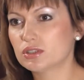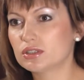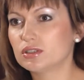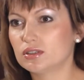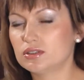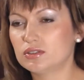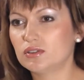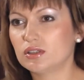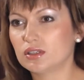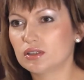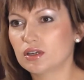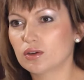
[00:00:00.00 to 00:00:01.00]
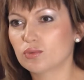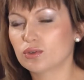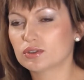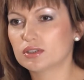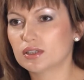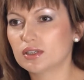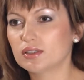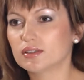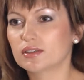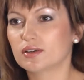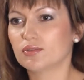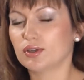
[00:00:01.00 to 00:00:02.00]
если это действительно дорогой ресторан,
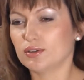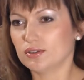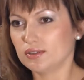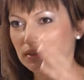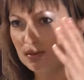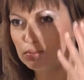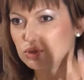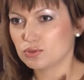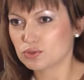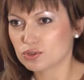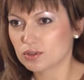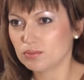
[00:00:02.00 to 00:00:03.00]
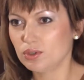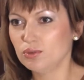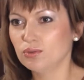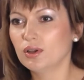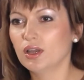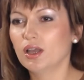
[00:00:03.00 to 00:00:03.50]
открывают девушка меню,